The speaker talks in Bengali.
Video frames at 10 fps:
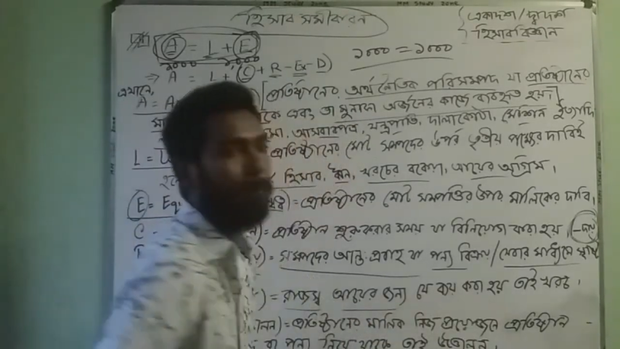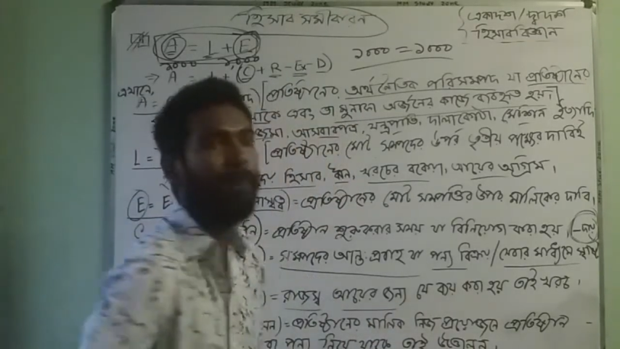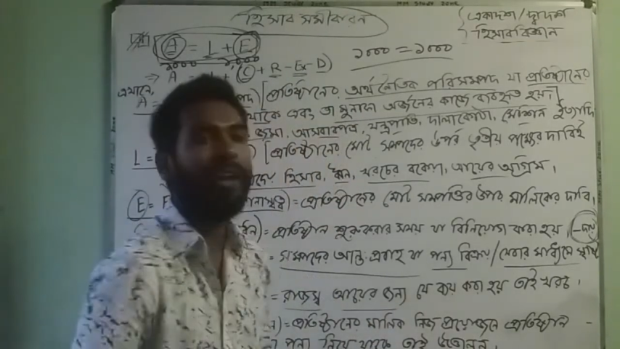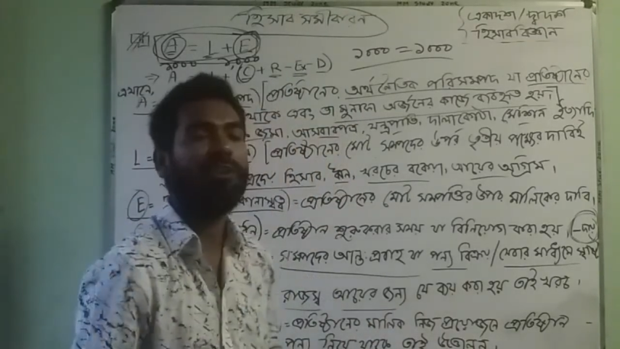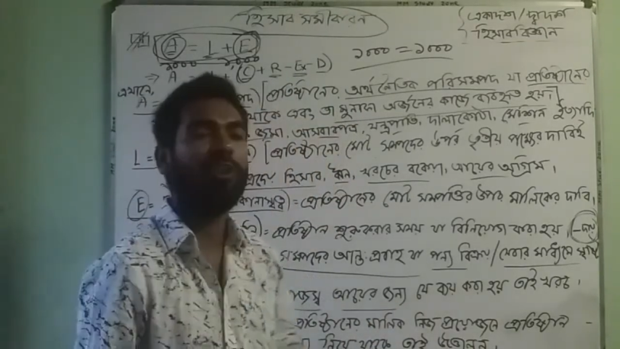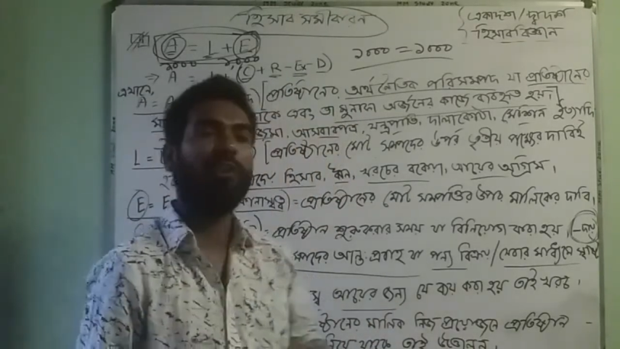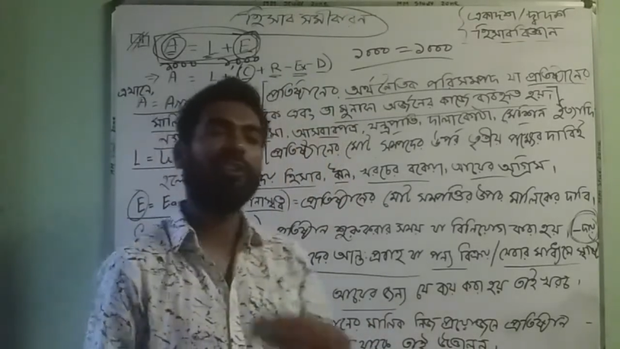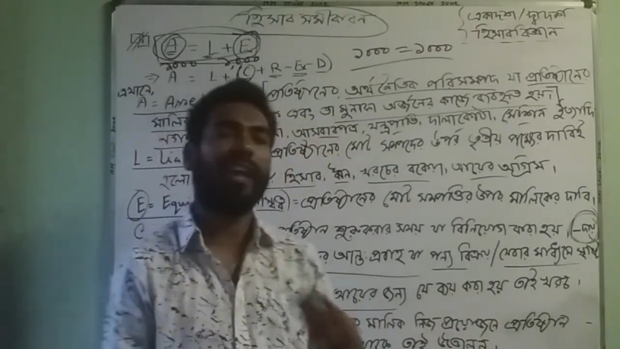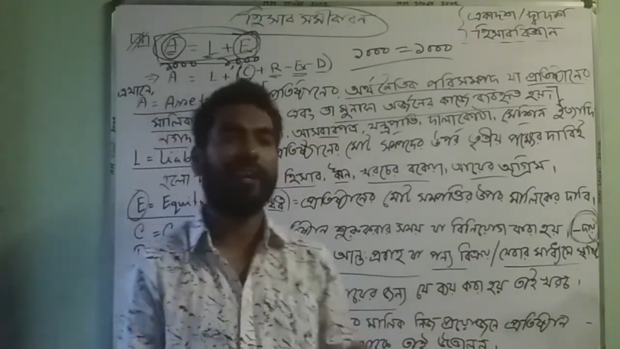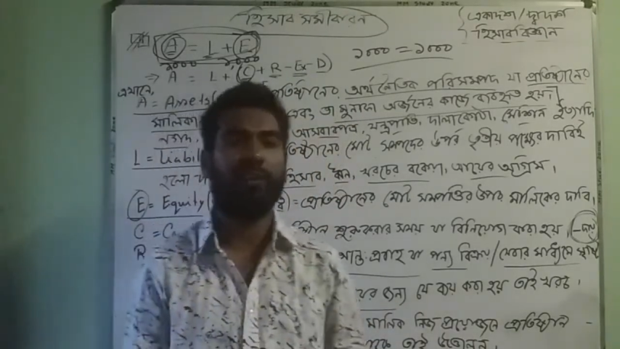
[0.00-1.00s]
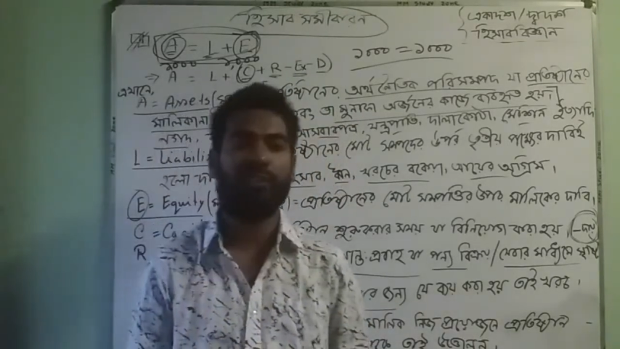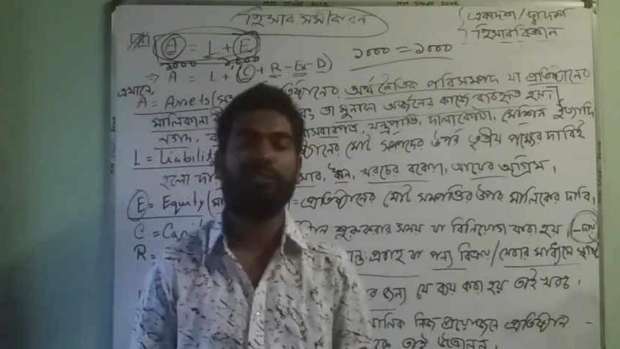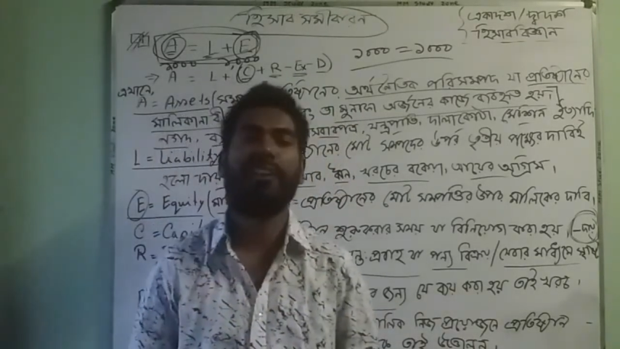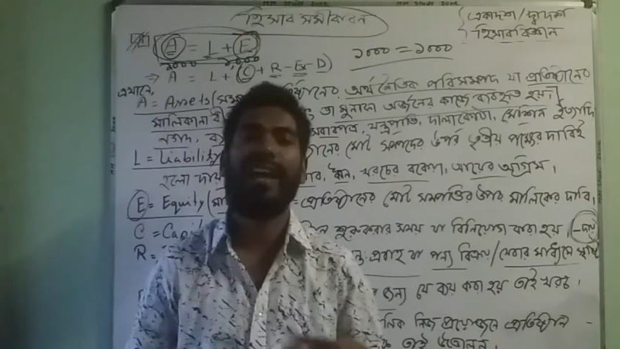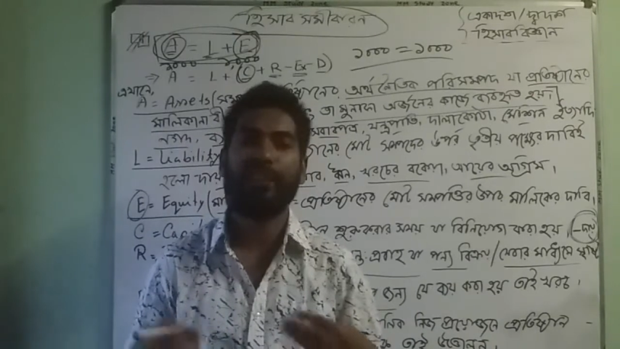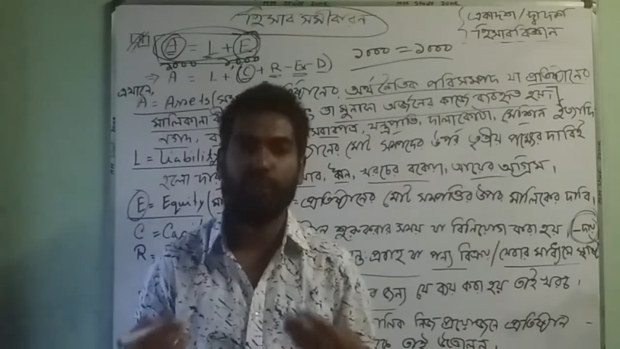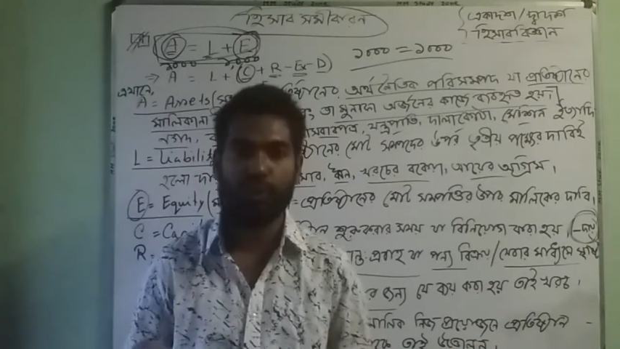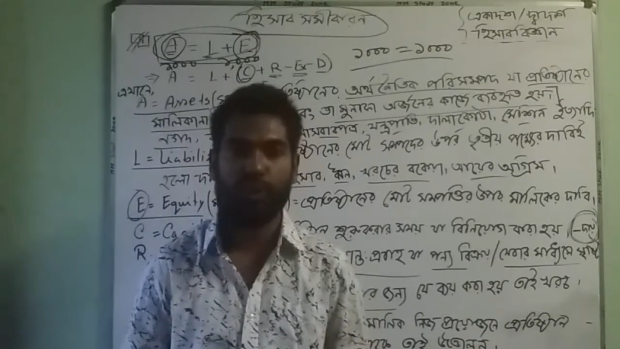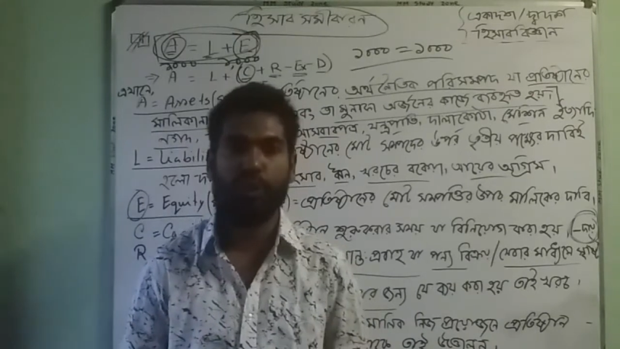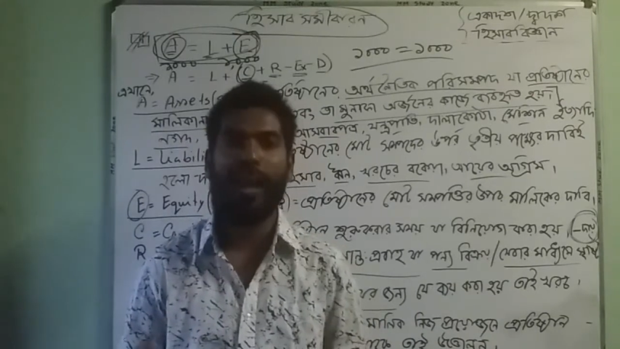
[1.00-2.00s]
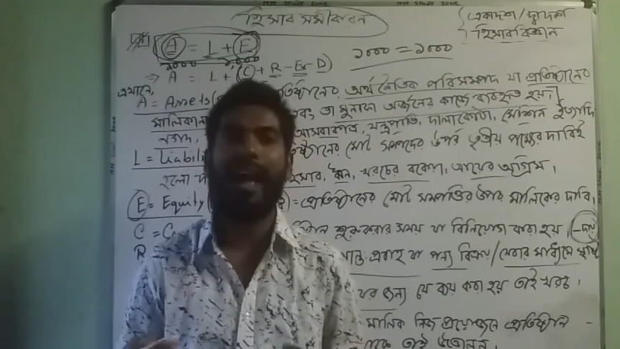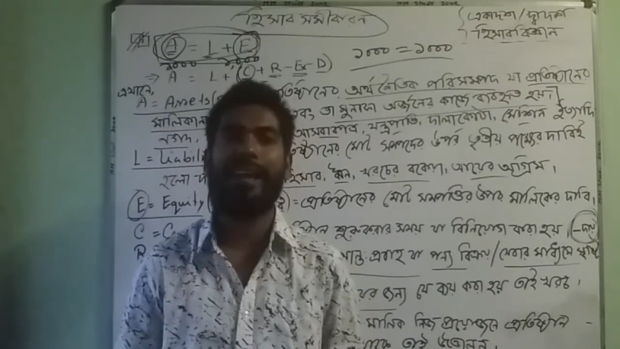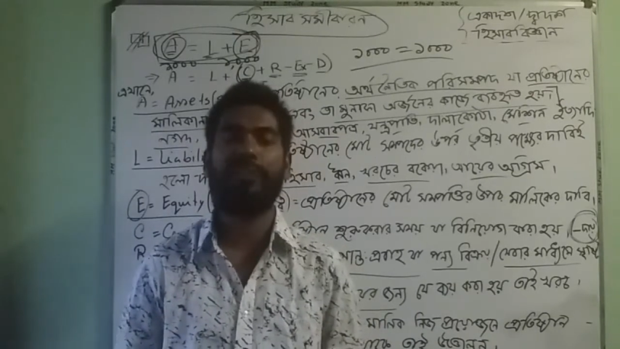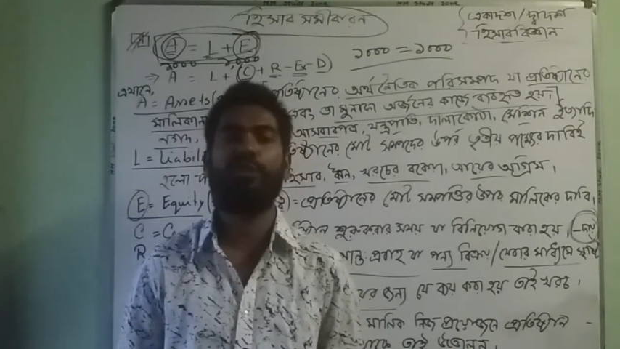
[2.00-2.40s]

ব্যয় করা হয় তাই খরচ রাজস্ব আয়ের